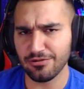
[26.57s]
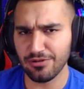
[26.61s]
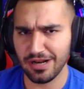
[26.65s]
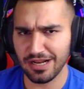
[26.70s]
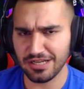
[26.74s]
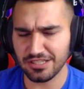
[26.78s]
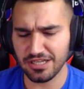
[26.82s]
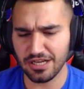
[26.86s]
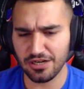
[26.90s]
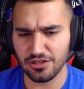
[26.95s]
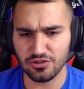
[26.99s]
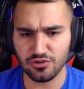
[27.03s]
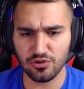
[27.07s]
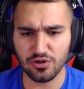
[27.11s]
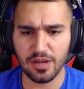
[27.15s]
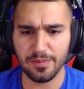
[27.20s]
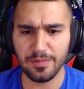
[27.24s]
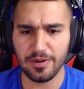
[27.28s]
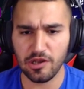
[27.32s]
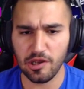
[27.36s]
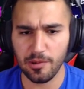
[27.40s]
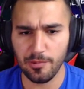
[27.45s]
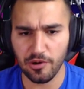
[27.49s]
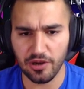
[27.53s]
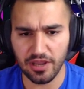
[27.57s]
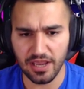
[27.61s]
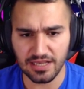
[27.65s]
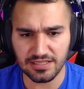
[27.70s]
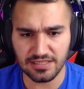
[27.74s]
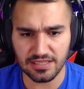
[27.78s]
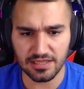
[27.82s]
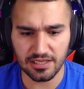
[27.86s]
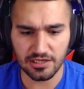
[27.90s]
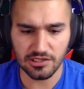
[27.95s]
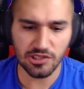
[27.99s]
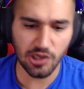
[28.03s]
كل الاشياء الاسطوريه منكم اوكي يا
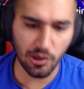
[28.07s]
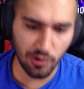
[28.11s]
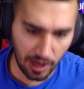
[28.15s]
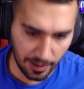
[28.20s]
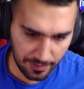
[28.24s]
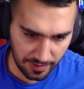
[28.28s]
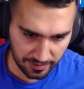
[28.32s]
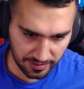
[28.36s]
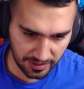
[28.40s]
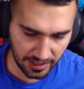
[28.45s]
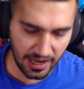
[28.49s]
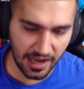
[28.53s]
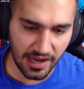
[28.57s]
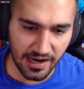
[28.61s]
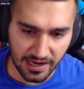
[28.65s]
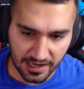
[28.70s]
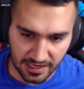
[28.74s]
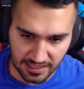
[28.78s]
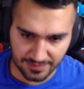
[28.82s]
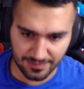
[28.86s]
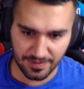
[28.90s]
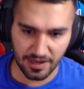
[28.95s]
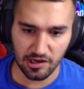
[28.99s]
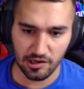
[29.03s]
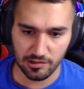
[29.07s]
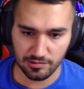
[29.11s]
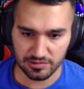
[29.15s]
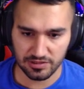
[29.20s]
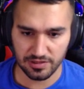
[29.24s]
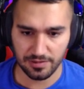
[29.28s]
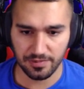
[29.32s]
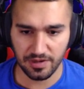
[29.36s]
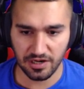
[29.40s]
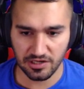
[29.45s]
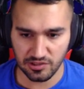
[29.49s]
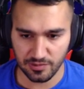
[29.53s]
اساطير سووا حبايبنا خلينا نركز معكم
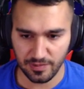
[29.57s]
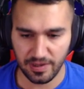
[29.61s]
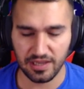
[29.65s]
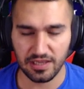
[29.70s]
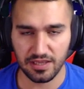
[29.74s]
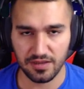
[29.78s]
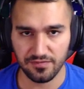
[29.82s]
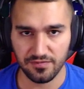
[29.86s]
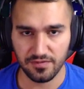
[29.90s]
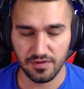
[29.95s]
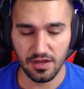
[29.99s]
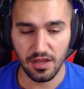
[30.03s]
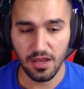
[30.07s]
شباب ركزوا معي كيف